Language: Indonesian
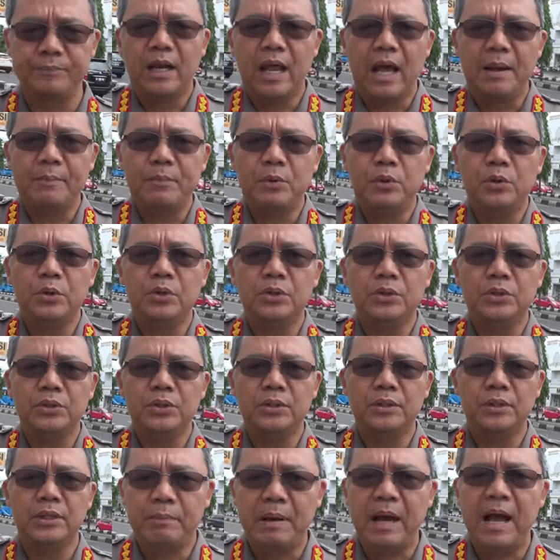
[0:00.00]
Namun
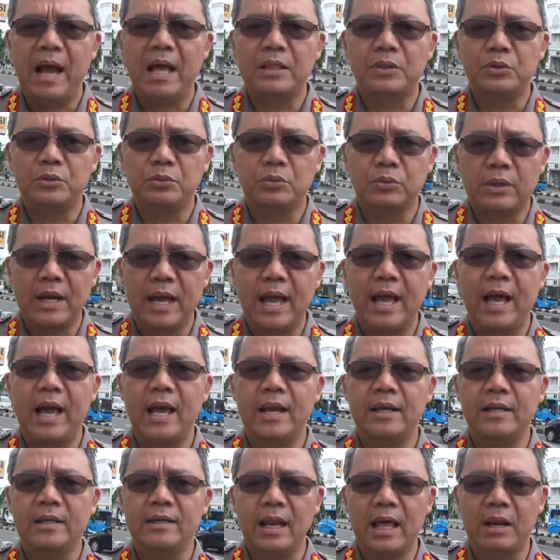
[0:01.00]
pengaturan
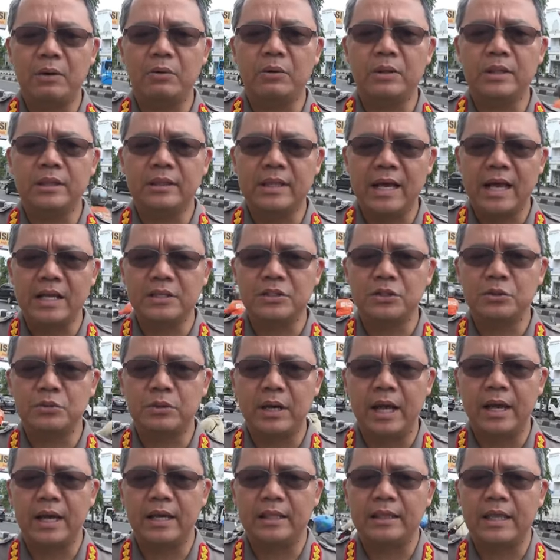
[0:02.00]
lalu lintas
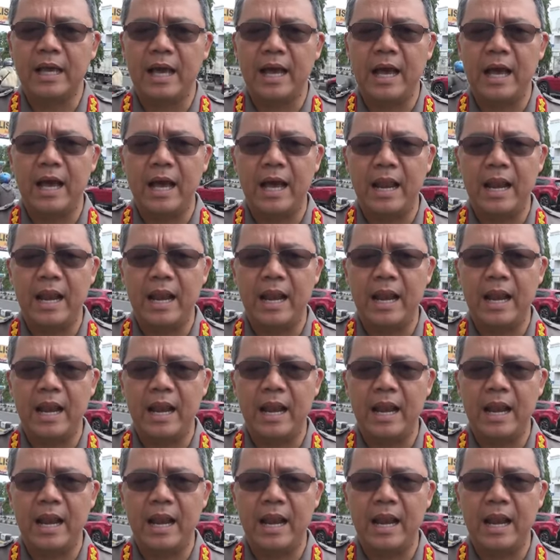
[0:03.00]
sudah kita